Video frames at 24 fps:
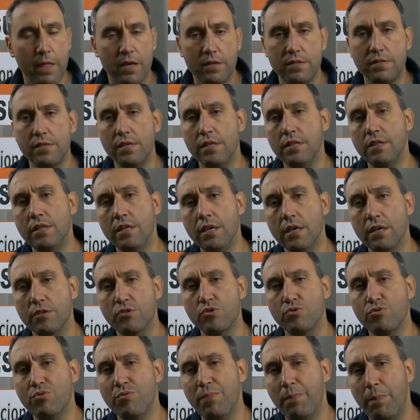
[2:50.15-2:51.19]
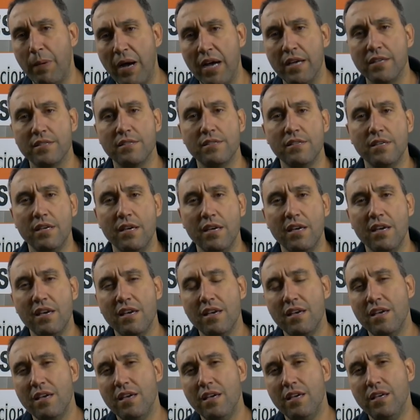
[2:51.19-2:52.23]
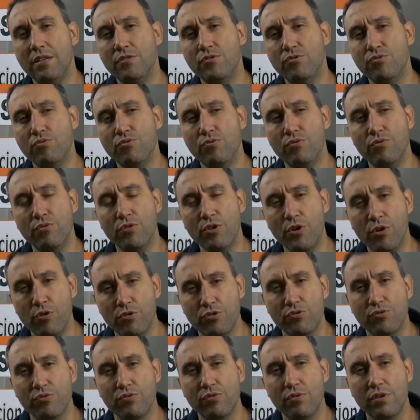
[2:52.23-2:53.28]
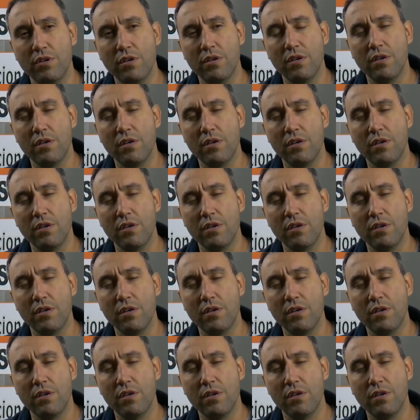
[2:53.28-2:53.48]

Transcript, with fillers: sentir su paz y, su gozo.